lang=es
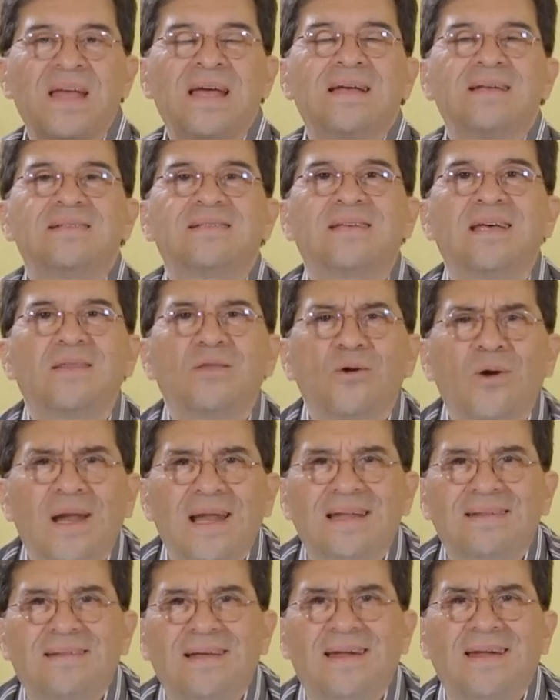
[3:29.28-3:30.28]
Se dio a
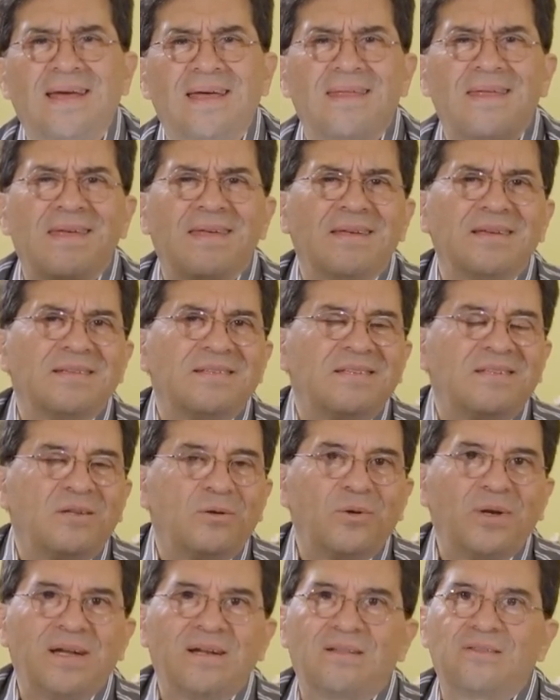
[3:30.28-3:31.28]
la tarea de
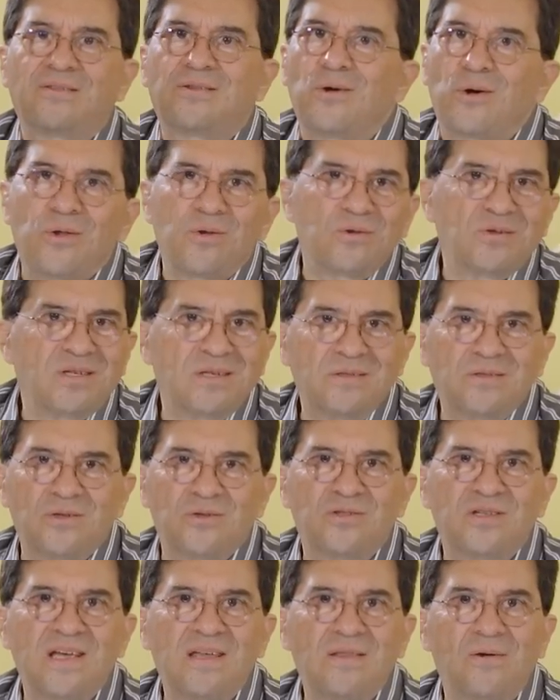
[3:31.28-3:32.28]
destruir todos
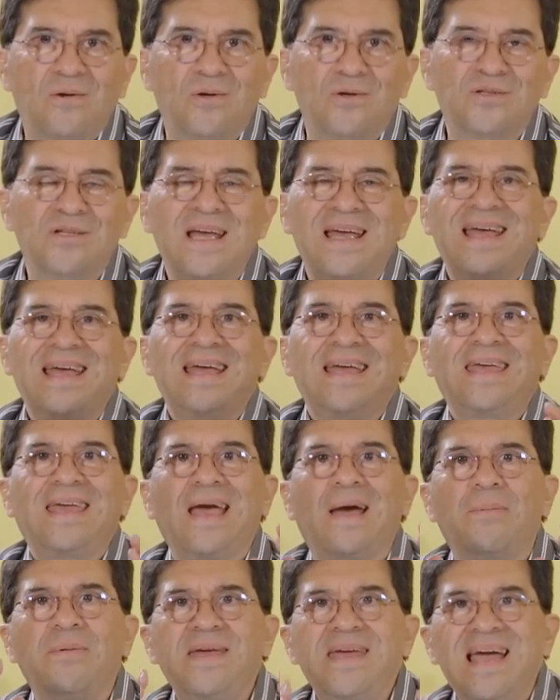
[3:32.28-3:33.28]
esos ídolos
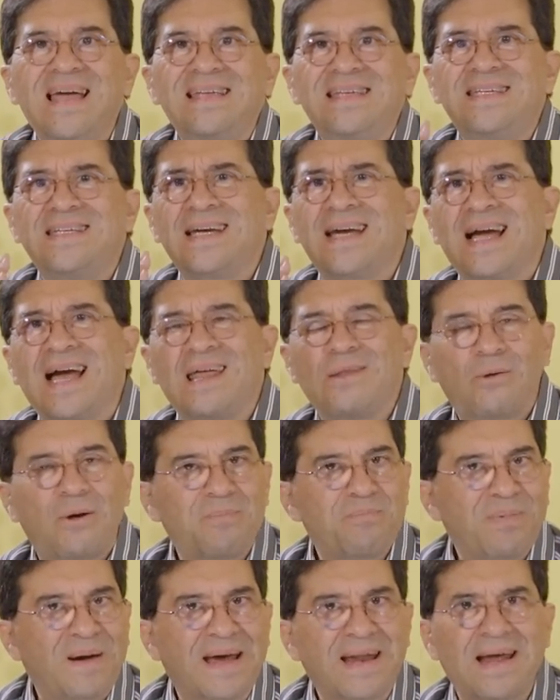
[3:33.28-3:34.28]
que habían llegado
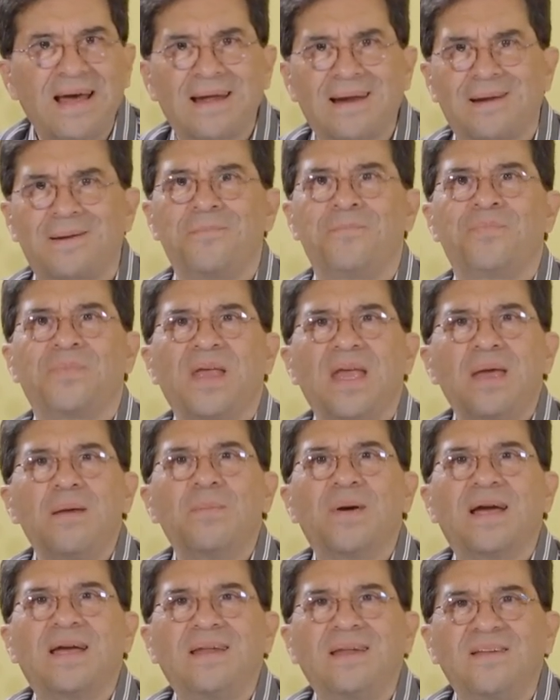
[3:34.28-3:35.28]
a parar,
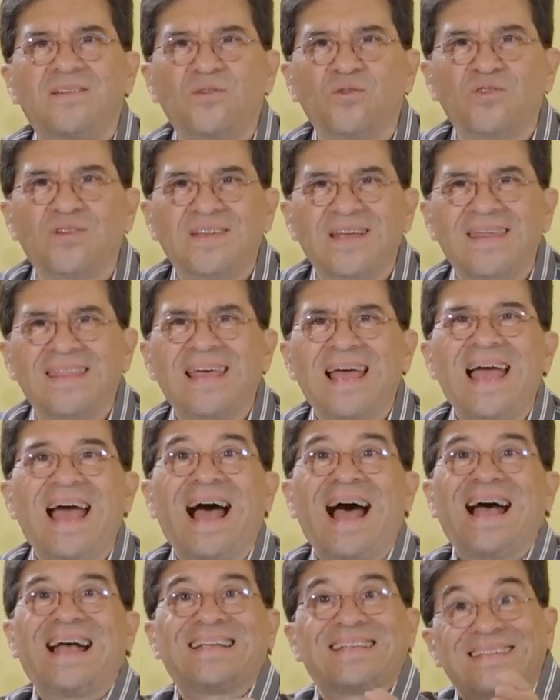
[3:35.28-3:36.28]
imagínese usted,
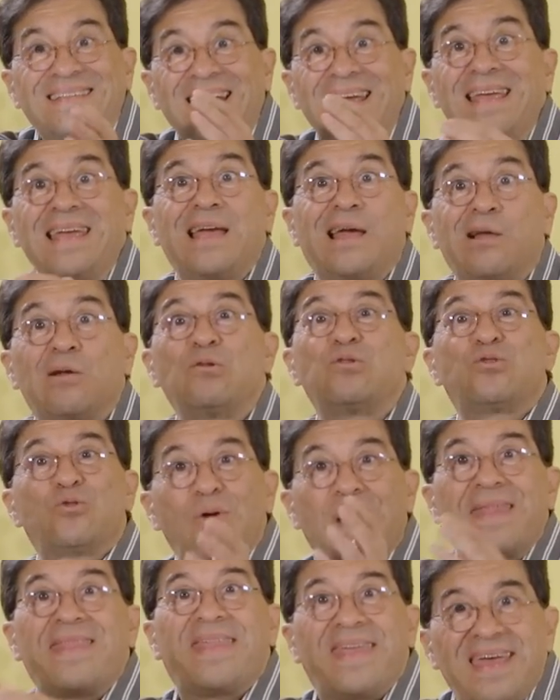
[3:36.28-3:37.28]
hasta
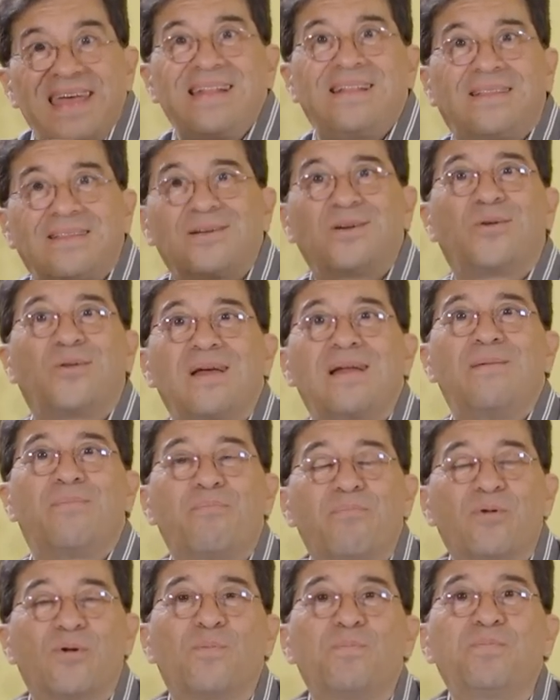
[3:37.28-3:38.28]
incluso adentro del
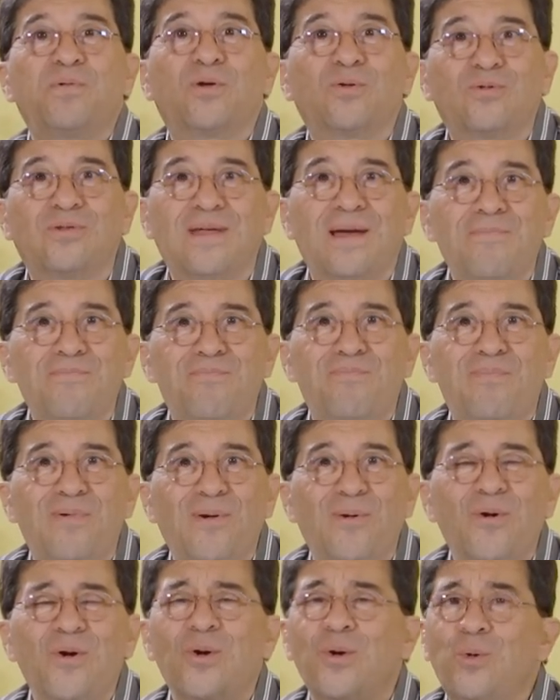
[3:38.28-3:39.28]
propio templo.